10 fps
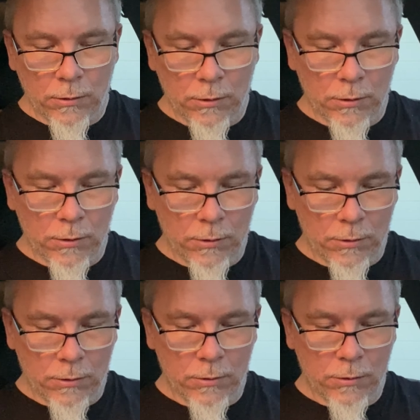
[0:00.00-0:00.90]

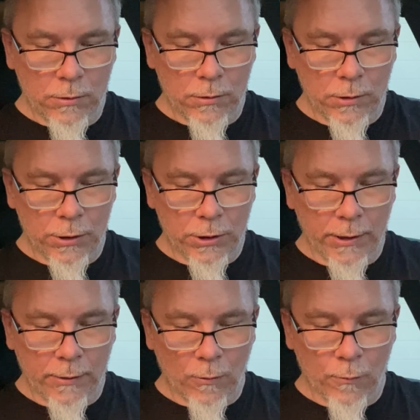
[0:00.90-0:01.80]
äh, das
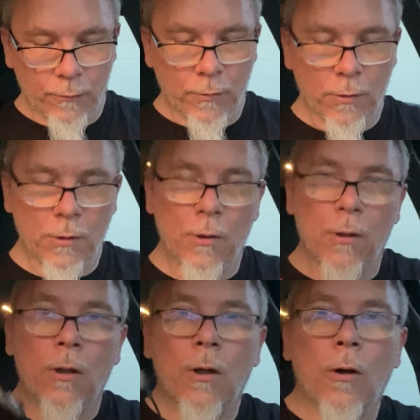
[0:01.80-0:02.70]
steht auf,
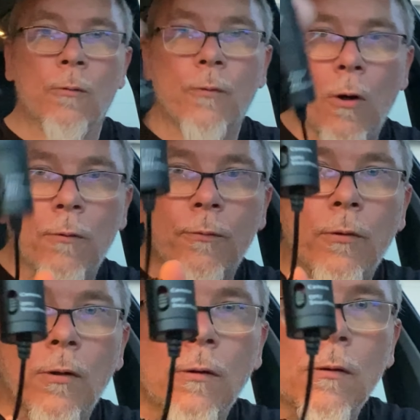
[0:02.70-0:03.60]
auf
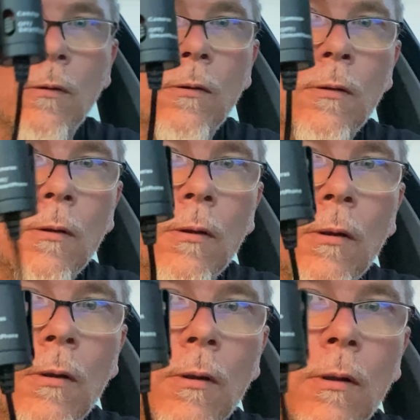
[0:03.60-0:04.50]
Off,
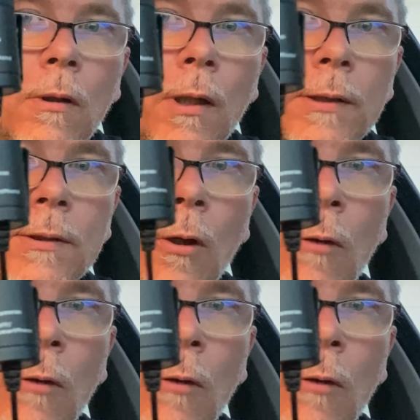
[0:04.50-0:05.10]
also